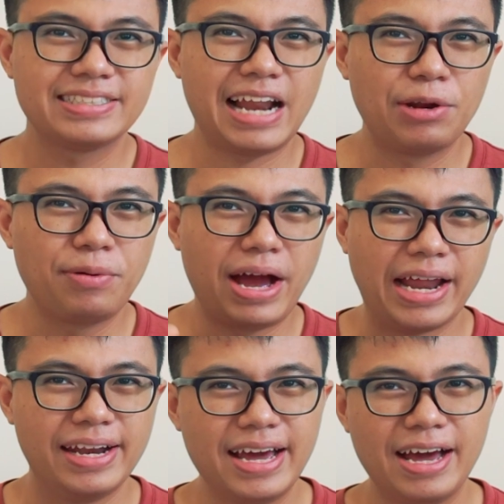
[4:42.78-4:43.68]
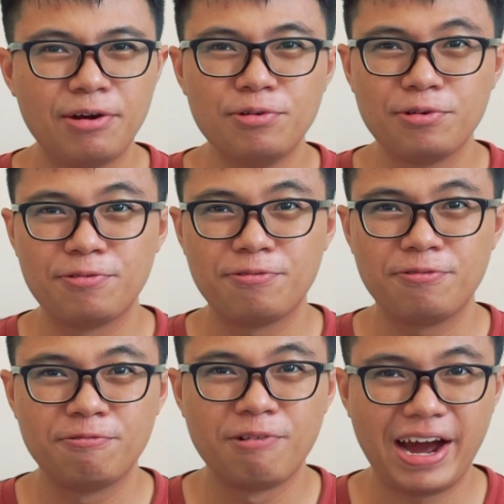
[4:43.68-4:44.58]
selalu ada huruf
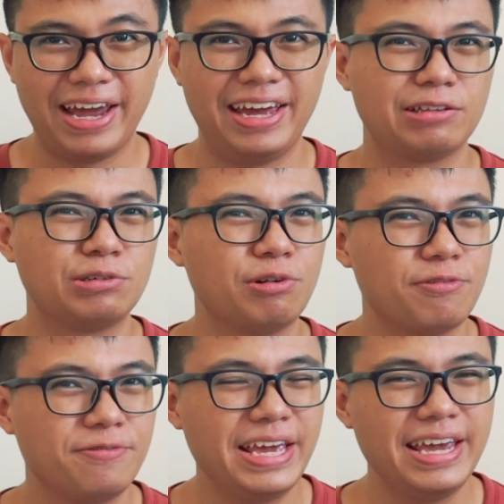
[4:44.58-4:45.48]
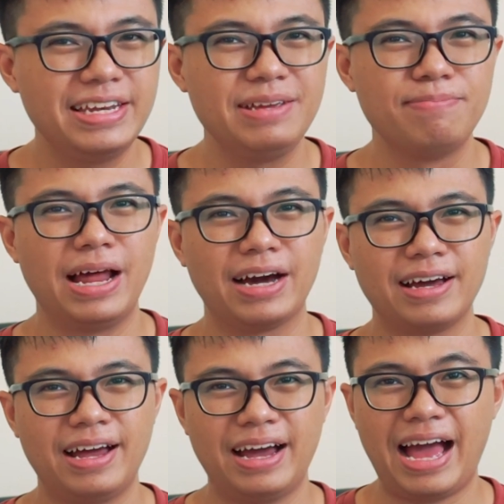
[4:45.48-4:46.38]
Y atau huruf Y di
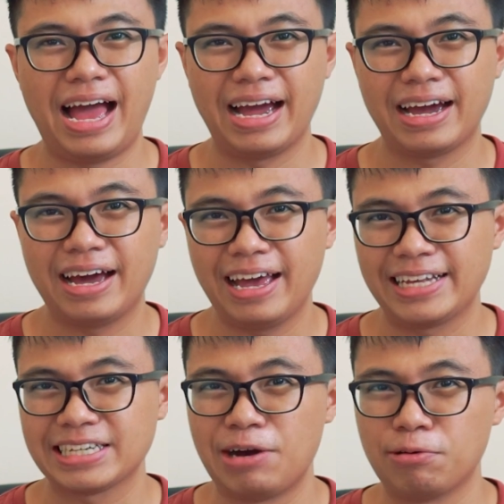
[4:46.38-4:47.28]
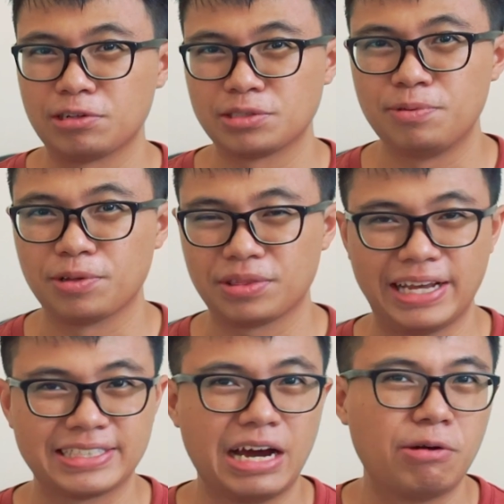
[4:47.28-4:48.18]
belakang angka SKU tersebut,
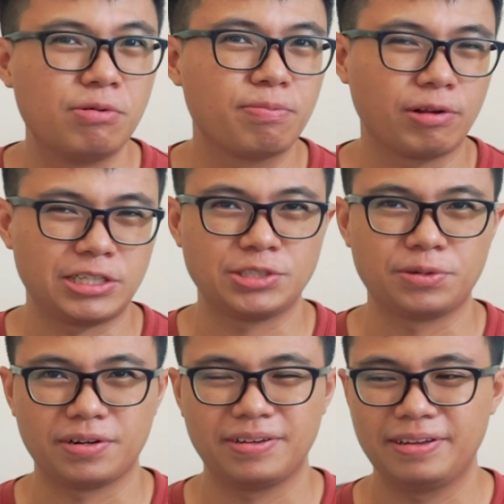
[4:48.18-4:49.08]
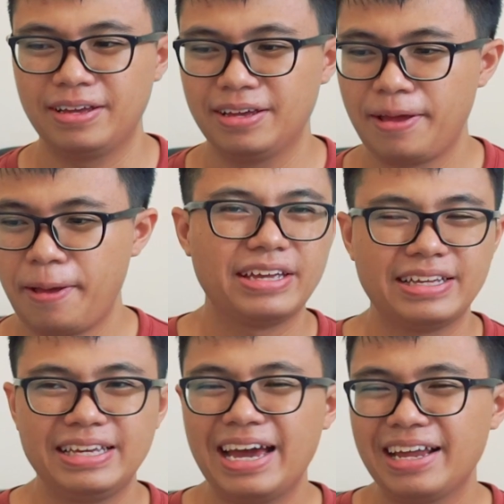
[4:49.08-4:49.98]
SKU prosesor.
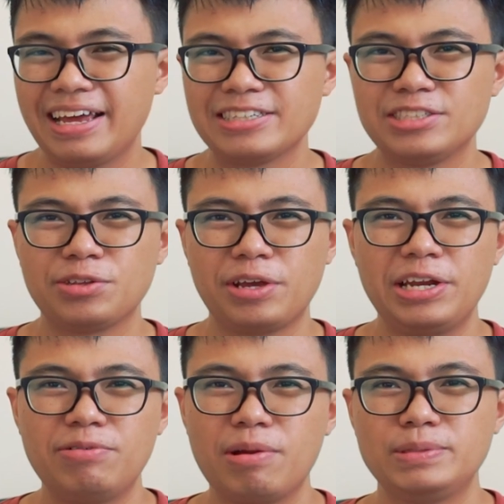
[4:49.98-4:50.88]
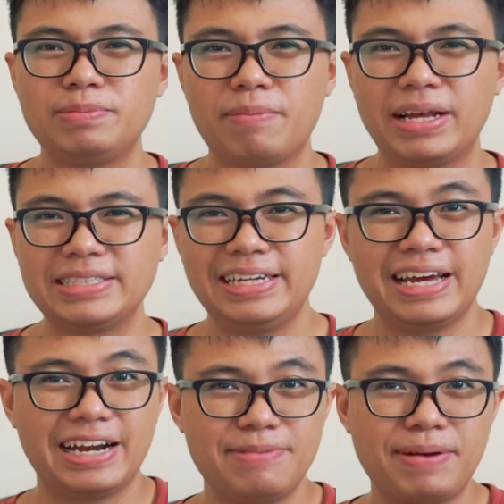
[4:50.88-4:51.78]
Ya, yang contohnya di 2019
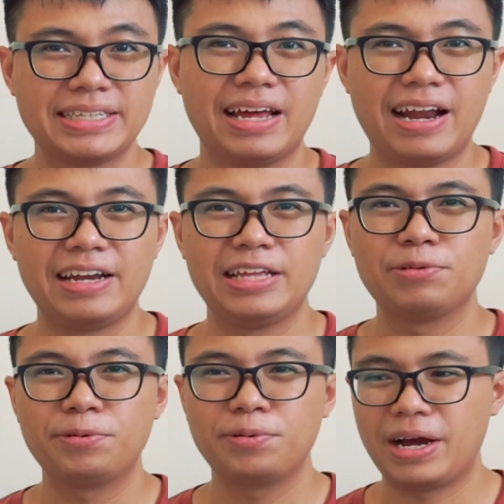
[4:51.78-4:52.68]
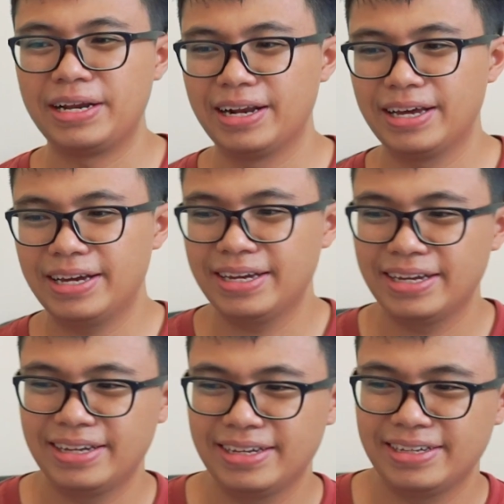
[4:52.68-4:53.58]
ini yang ada di pasaran itu adalah
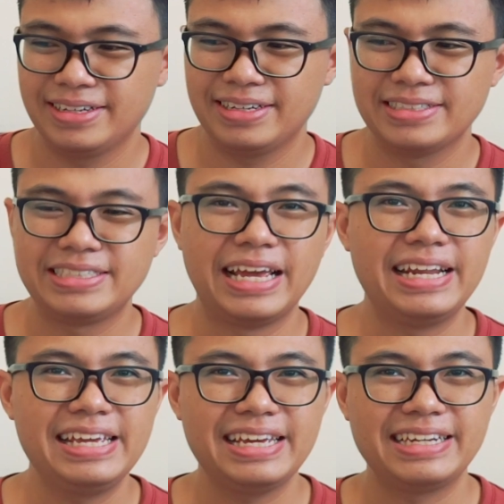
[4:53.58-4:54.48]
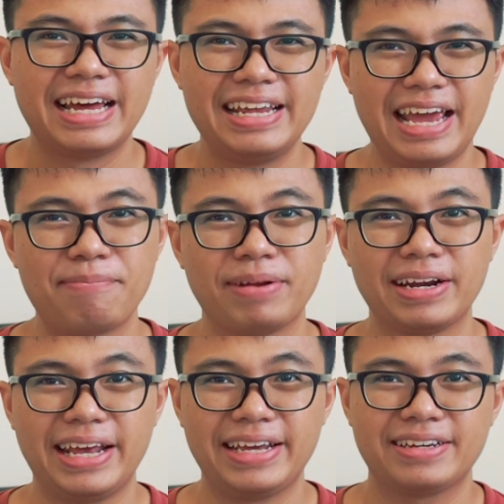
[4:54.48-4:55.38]
seri dari Amber
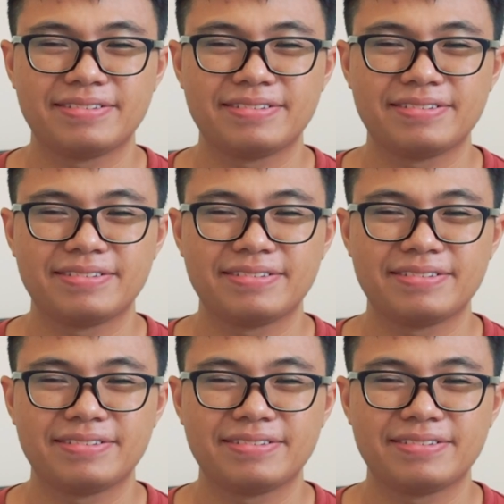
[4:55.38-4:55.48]
Lake.